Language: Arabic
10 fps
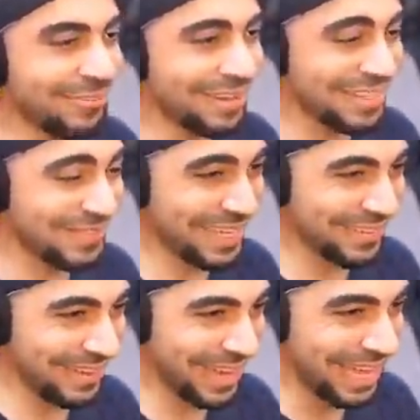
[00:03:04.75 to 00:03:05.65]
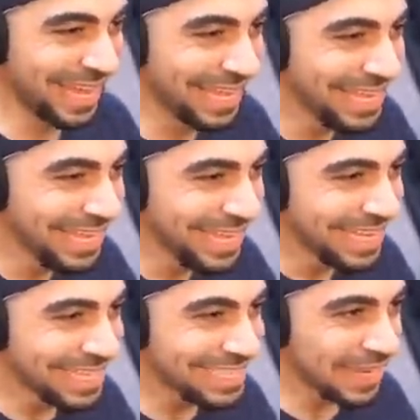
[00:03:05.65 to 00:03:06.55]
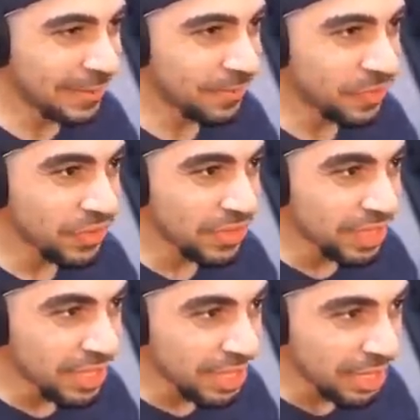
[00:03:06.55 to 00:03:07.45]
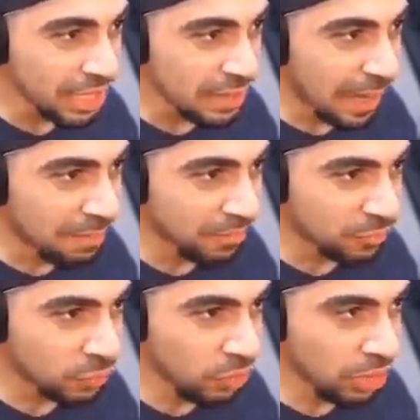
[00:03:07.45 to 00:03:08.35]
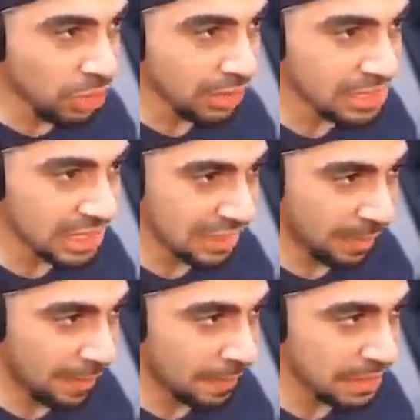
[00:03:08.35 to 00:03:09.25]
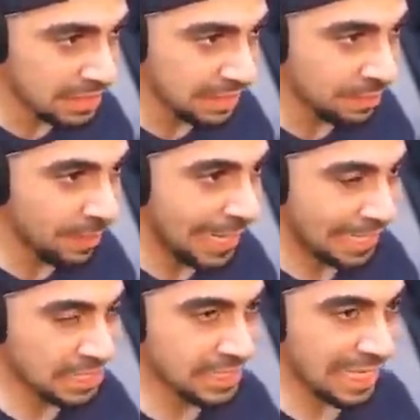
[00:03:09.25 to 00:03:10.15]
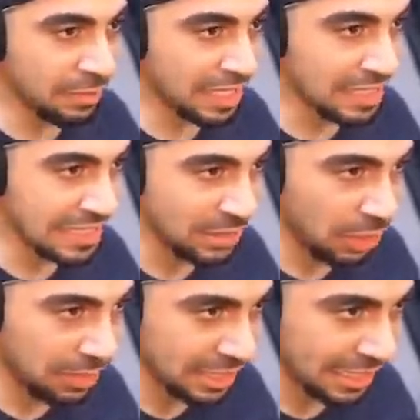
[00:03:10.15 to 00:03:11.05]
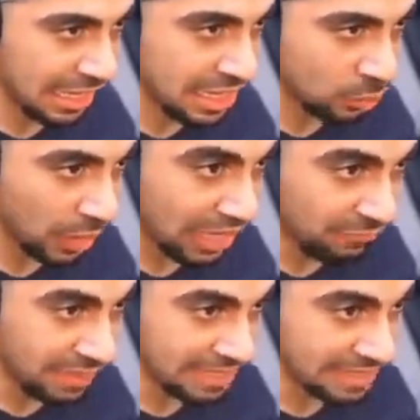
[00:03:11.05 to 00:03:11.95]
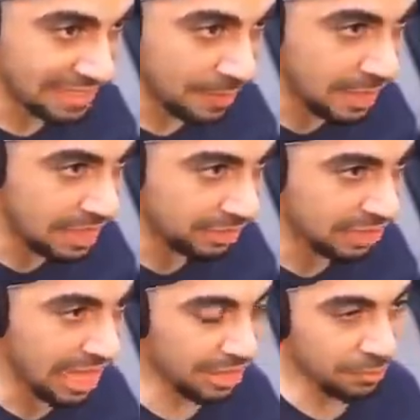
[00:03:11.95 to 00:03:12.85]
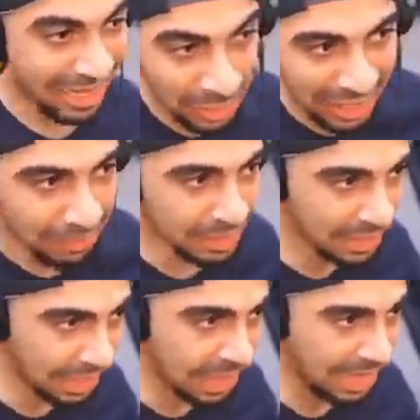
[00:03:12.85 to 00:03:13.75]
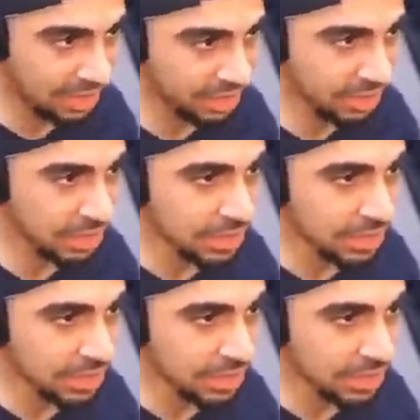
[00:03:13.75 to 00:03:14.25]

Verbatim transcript: برت مخي والله زين هني بعد مفتوح كل شيء تمام التي... ما نحتاج نستخدم لا تي ان تي ولا المطرقه لان اتوقع في ناس قبلنا الظاهر مروا على المنطقه هذه